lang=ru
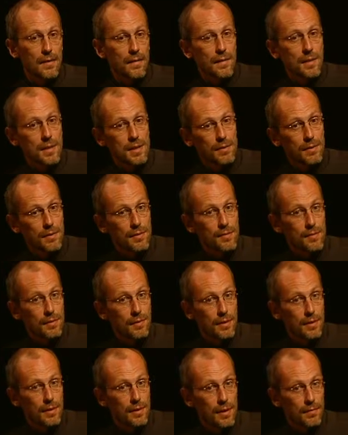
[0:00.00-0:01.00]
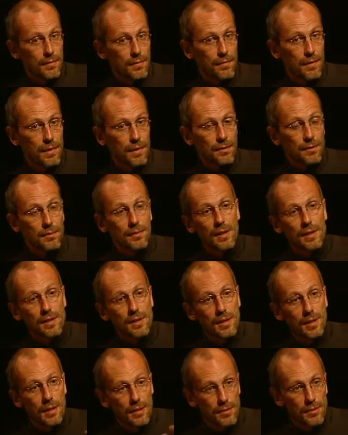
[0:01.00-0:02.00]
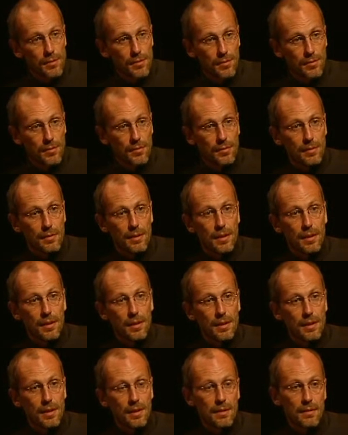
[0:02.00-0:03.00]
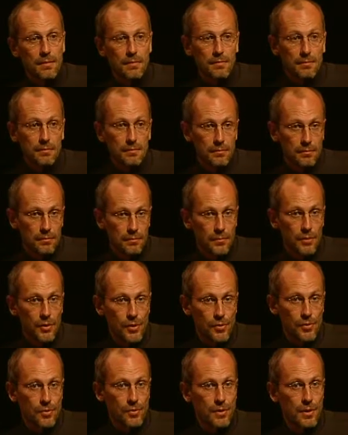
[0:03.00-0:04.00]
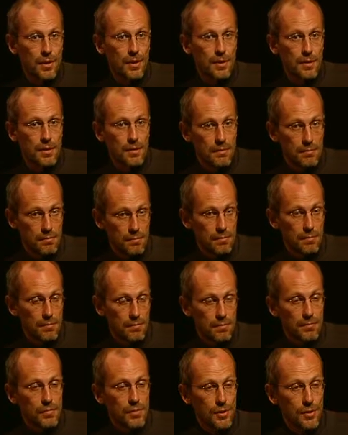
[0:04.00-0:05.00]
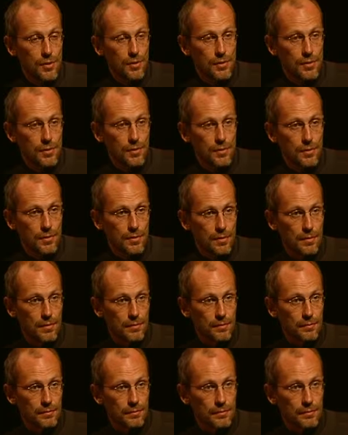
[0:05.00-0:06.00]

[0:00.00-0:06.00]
вызовет все-таки волну достаточную для разрушений серьезного рода?